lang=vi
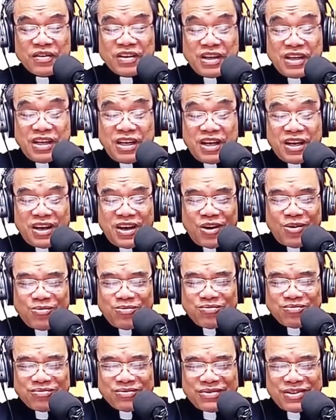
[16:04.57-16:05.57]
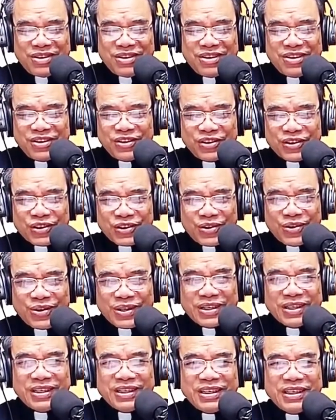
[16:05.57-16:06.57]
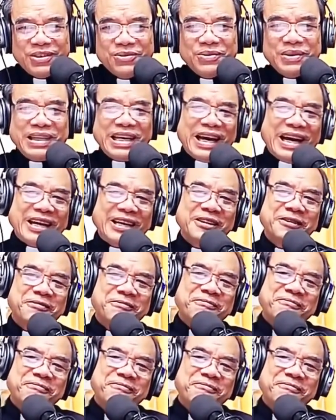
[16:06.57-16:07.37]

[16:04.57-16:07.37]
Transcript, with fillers: với lòng thương xót dịu dàng